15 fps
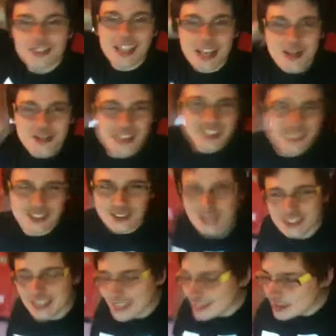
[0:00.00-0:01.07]
vedere perché sono
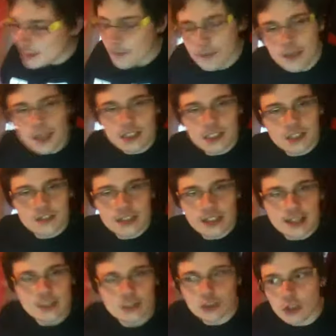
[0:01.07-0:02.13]
contento e dirvi
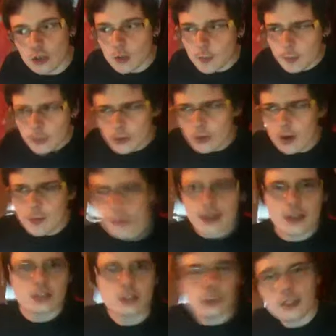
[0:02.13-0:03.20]
che sono più o
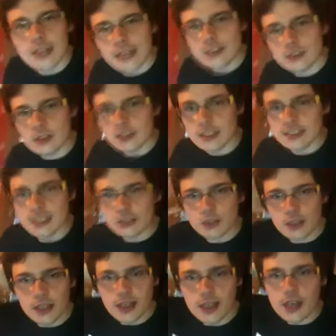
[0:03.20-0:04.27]
meno tornato, nel senso
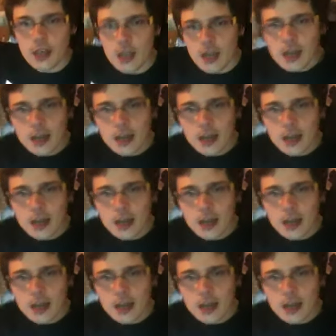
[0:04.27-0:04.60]
che